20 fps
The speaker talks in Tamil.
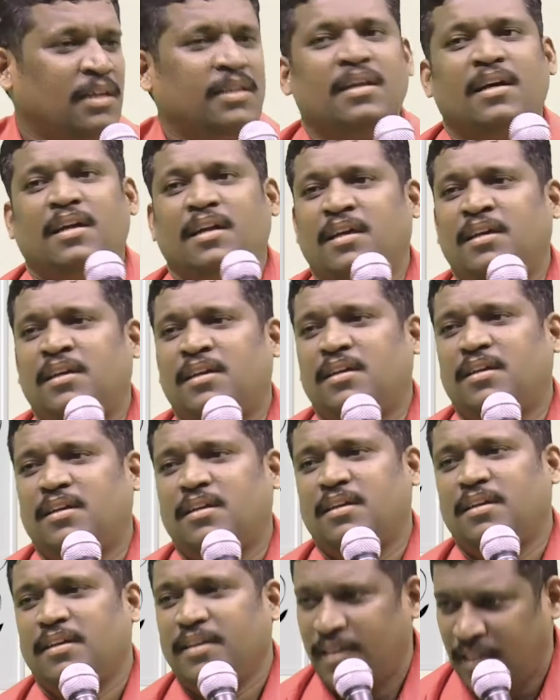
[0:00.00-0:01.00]
அதனால்
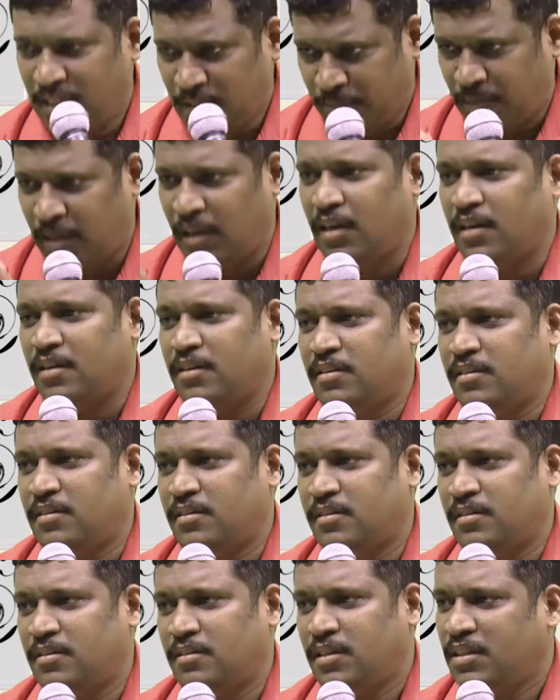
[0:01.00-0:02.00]
இனிமேல்
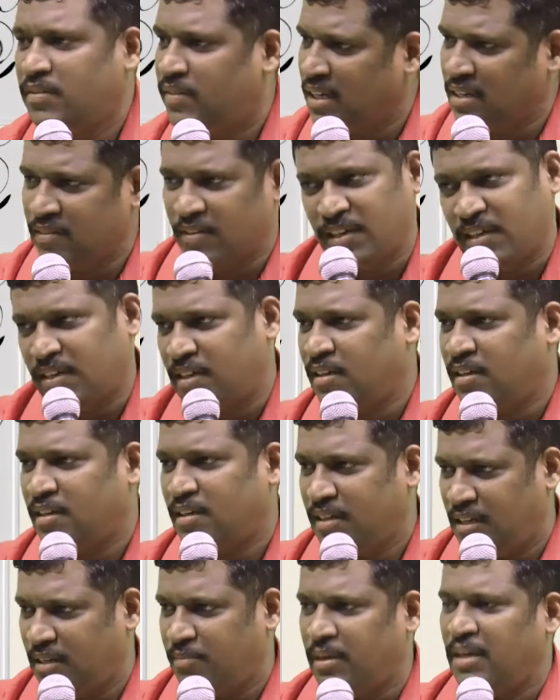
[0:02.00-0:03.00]
இது வரைக்கும் விடுங்க
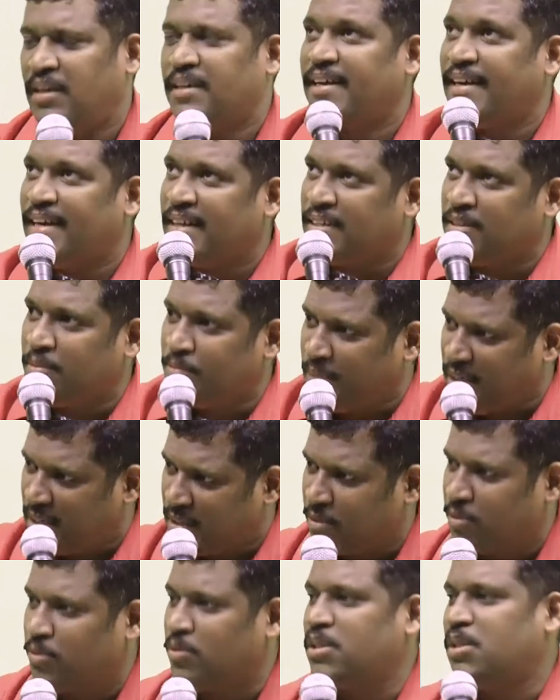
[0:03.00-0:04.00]
இனிமேல் கிழக்கு
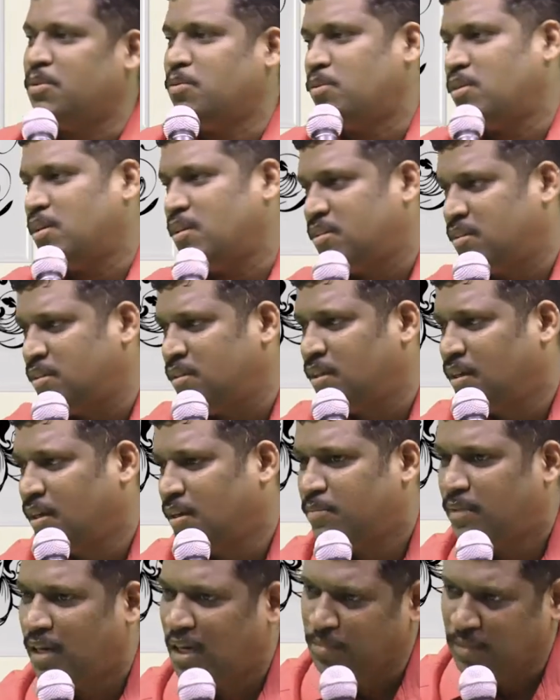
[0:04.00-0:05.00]
மேற்கு நோக்கி உட்காந்து
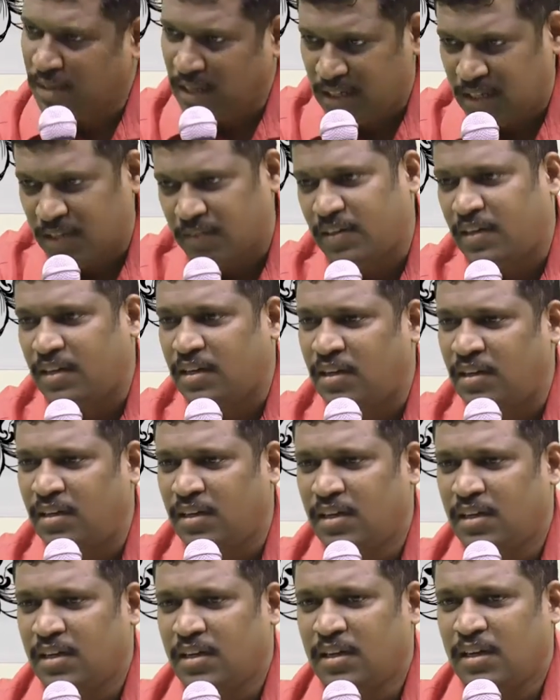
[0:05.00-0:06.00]
மலம் கழிக்க வேண்டாம்
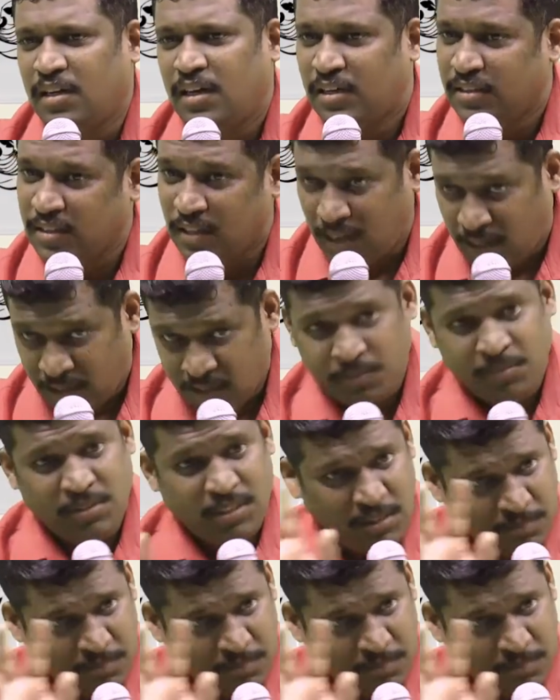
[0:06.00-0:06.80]
அது ஆணும்